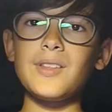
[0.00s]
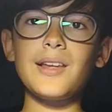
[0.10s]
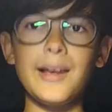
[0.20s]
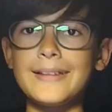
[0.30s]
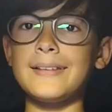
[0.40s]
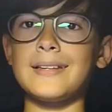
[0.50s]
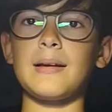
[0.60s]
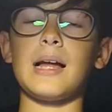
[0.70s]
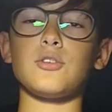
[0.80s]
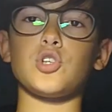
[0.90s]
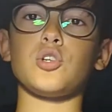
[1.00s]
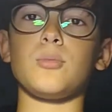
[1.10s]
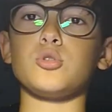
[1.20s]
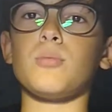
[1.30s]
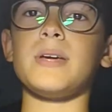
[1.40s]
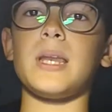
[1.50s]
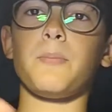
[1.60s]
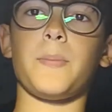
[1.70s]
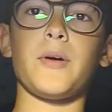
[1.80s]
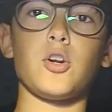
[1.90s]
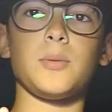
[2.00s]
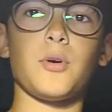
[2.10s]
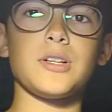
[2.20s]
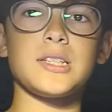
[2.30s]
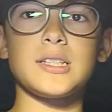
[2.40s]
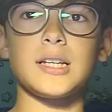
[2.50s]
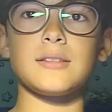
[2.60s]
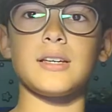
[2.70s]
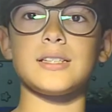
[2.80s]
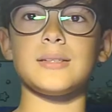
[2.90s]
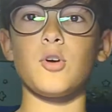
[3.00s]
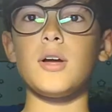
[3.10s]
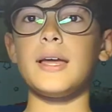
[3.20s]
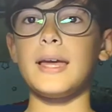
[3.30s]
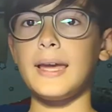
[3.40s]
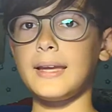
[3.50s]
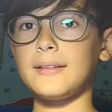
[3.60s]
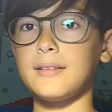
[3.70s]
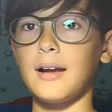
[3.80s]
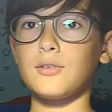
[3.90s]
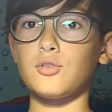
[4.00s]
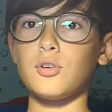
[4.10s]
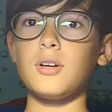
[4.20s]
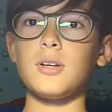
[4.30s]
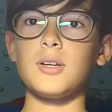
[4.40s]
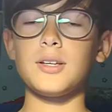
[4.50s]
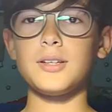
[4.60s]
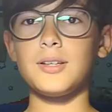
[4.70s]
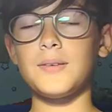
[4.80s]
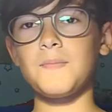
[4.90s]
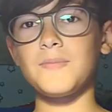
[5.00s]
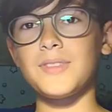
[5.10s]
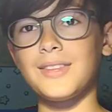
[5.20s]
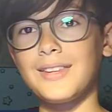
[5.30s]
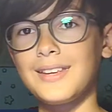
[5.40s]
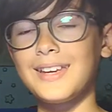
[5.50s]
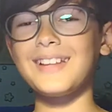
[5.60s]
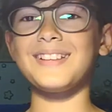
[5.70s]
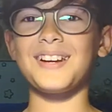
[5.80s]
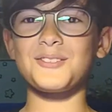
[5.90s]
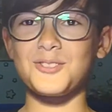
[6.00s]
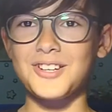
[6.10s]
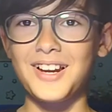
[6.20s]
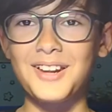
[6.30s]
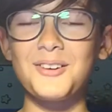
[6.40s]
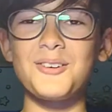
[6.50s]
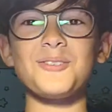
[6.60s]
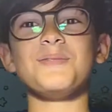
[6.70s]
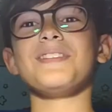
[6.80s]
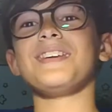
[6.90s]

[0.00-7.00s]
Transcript: ed è andata, ha giocato molto bene, poi però tipo al sessantesimo è entrato, ehm, è entrato Cialanoglu.